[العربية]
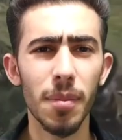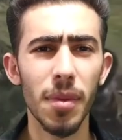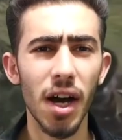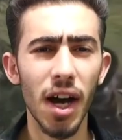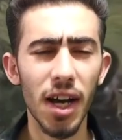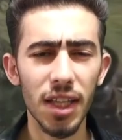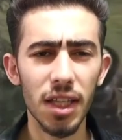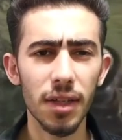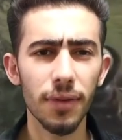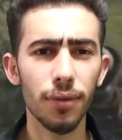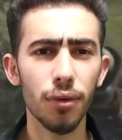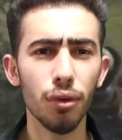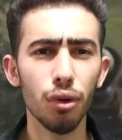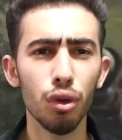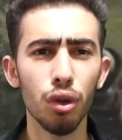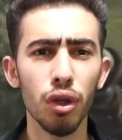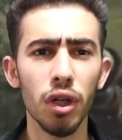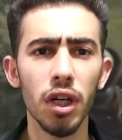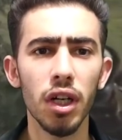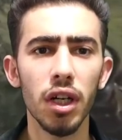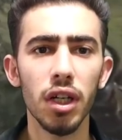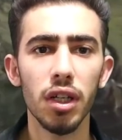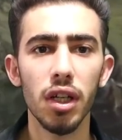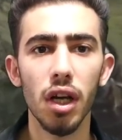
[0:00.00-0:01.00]
لما هتفوا
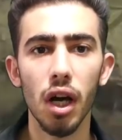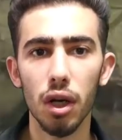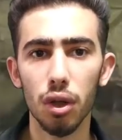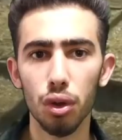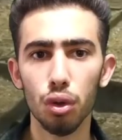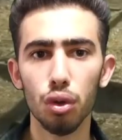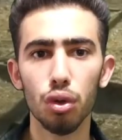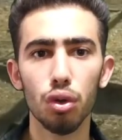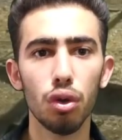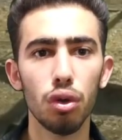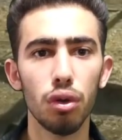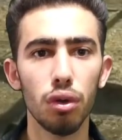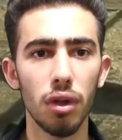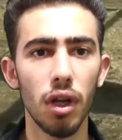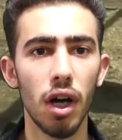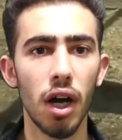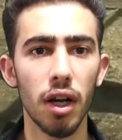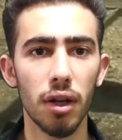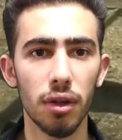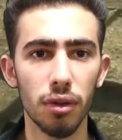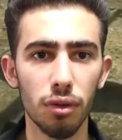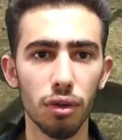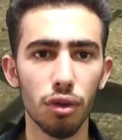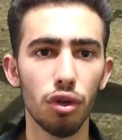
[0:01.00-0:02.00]
لارطغرل
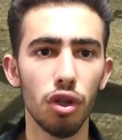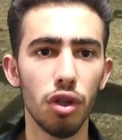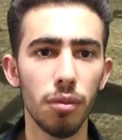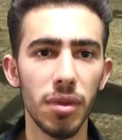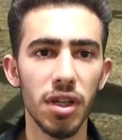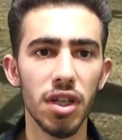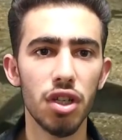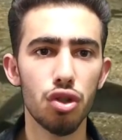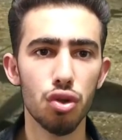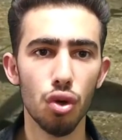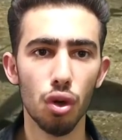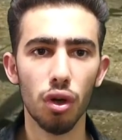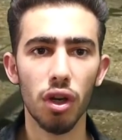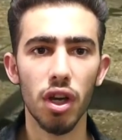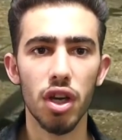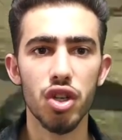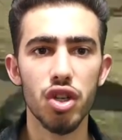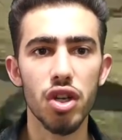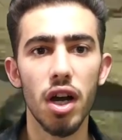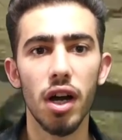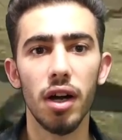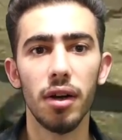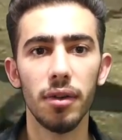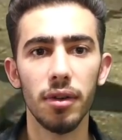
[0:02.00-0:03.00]
ارطغرل بي
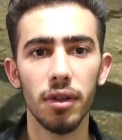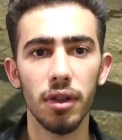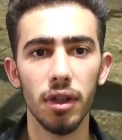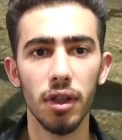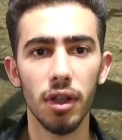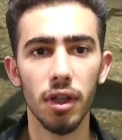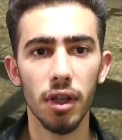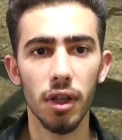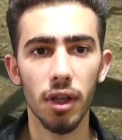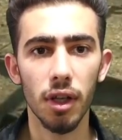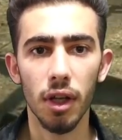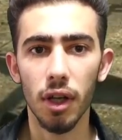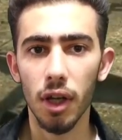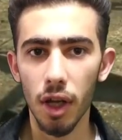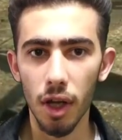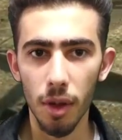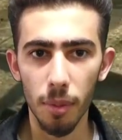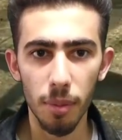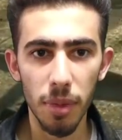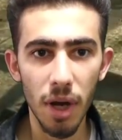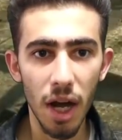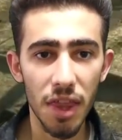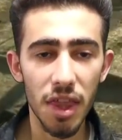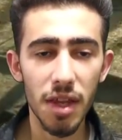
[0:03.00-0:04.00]
يشاع
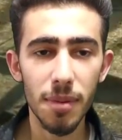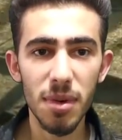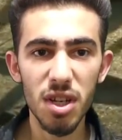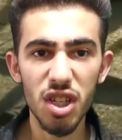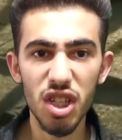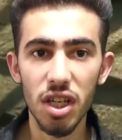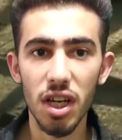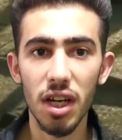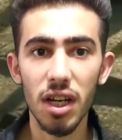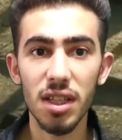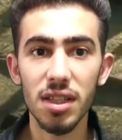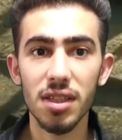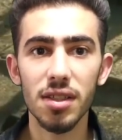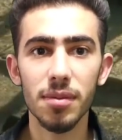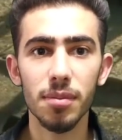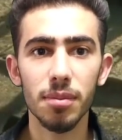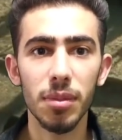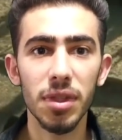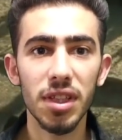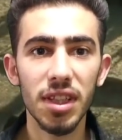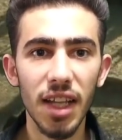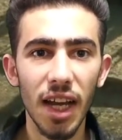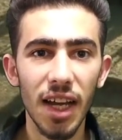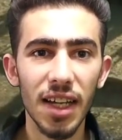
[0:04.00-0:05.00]
هذا المشهد
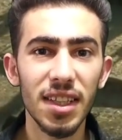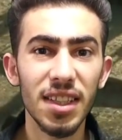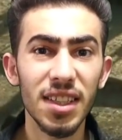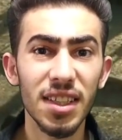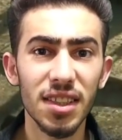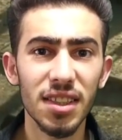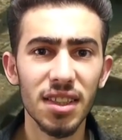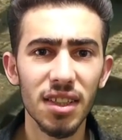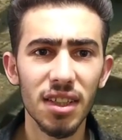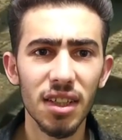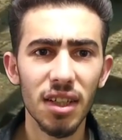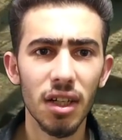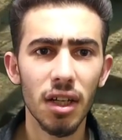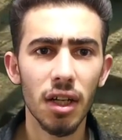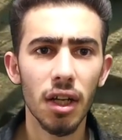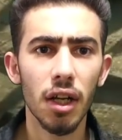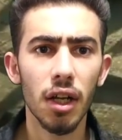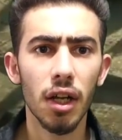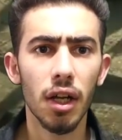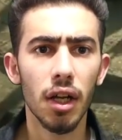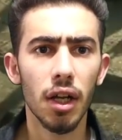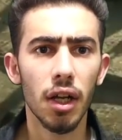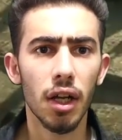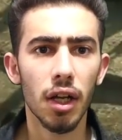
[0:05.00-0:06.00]
بالتحديد
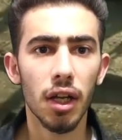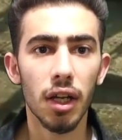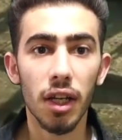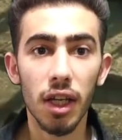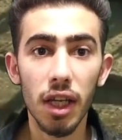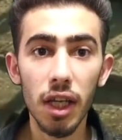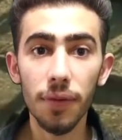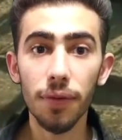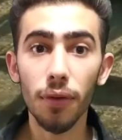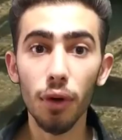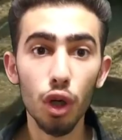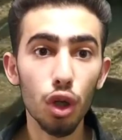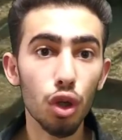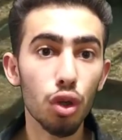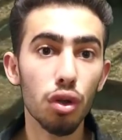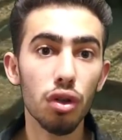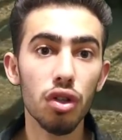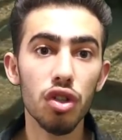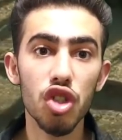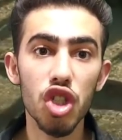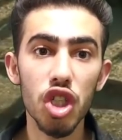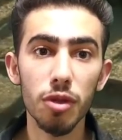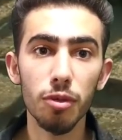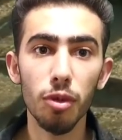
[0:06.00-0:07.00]
كيف قدروا
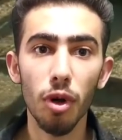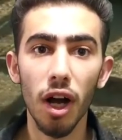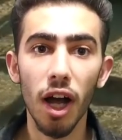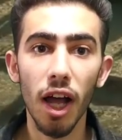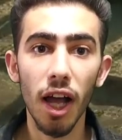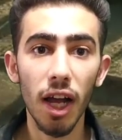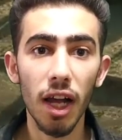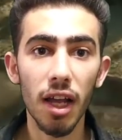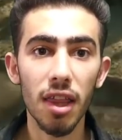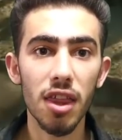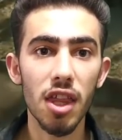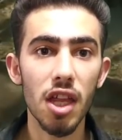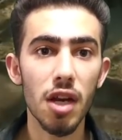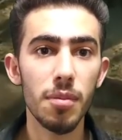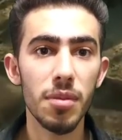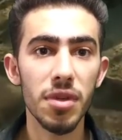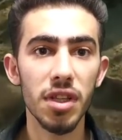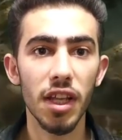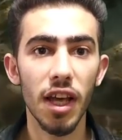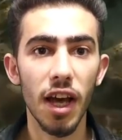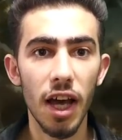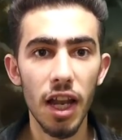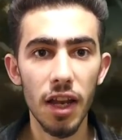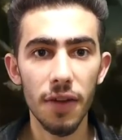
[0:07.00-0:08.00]
يجيبوا اكثر
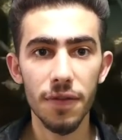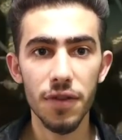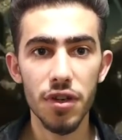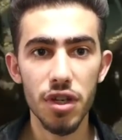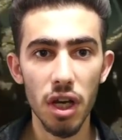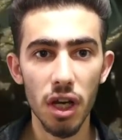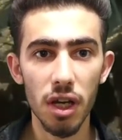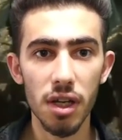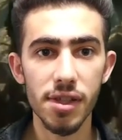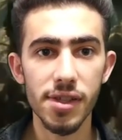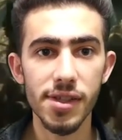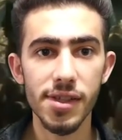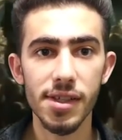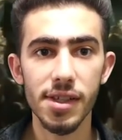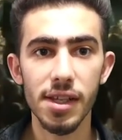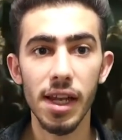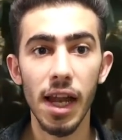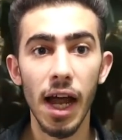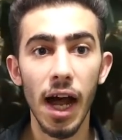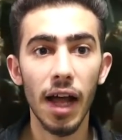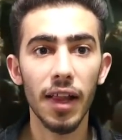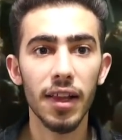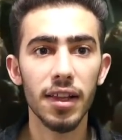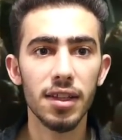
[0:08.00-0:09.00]
من ألف شخص
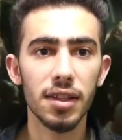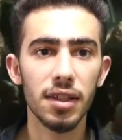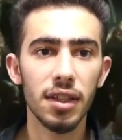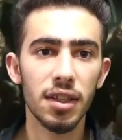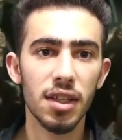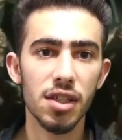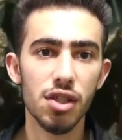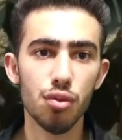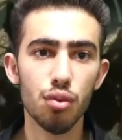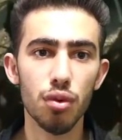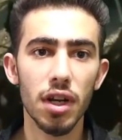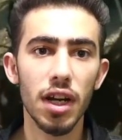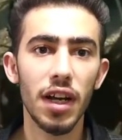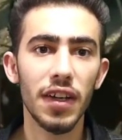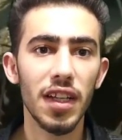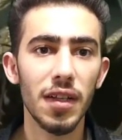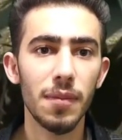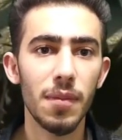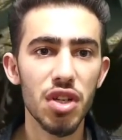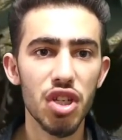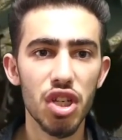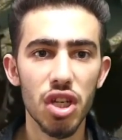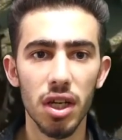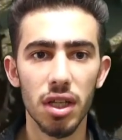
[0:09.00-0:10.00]
لتصوير هذا
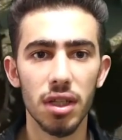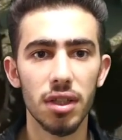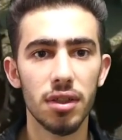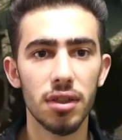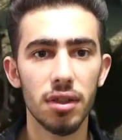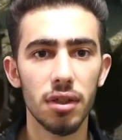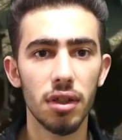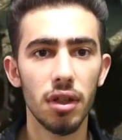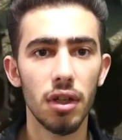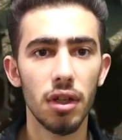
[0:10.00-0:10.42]
المشهد